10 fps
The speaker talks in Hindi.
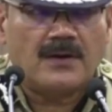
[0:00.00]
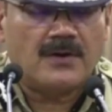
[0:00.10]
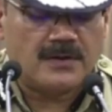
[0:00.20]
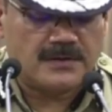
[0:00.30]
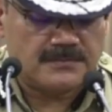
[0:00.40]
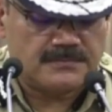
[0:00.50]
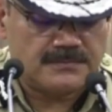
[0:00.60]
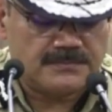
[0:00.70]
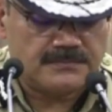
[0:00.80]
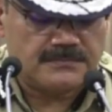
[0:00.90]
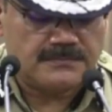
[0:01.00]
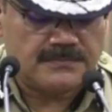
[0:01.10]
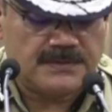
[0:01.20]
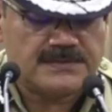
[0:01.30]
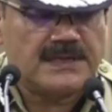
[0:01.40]
और
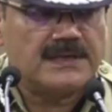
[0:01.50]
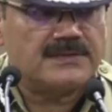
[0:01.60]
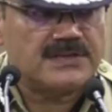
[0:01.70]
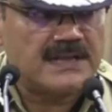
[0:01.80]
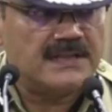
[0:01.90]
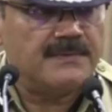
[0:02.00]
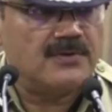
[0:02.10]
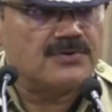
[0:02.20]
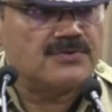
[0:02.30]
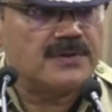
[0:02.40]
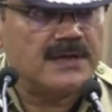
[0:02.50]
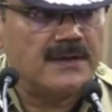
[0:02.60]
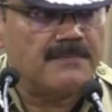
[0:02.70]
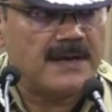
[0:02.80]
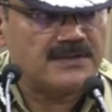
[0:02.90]
इसकी शादी भी हो चुकी
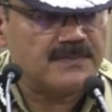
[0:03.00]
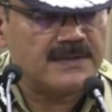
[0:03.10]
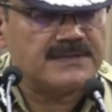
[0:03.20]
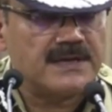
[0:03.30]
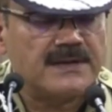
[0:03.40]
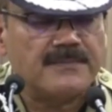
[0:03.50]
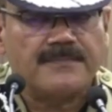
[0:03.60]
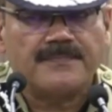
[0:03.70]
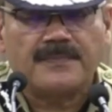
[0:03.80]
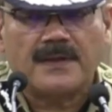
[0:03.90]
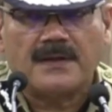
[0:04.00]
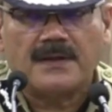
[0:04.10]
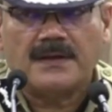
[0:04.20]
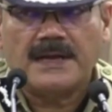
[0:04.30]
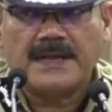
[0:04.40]
है पांच बच्चे हैं
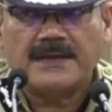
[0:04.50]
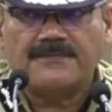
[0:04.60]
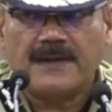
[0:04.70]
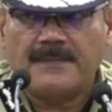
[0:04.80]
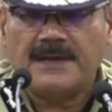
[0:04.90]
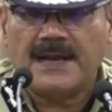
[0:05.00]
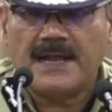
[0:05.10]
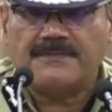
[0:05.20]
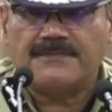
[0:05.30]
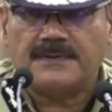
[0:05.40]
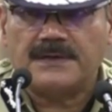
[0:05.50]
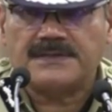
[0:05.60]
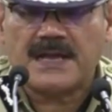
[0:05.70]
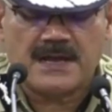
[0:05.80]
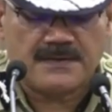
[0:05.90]
लेकिन फैमिली लाइफ
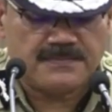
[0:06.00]
इसका